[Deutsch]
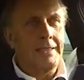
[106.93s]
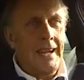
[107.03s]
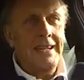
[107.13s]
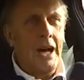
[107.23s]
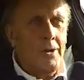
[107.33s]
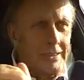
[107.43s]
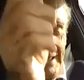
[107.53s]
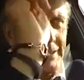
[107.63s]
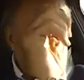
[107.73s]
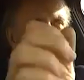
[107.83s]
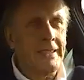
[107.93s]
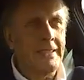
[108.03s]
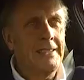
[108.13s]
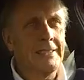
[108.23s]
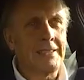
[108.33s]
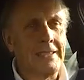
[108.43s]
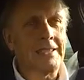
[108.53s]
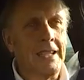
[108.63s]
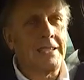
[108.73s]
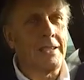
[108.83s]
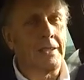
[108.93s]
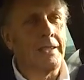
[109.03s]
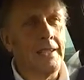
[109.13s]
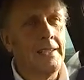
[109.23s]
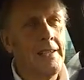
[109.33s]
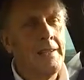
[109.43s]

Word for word: Nein, auch das macht er nicht. Das ist sensationell.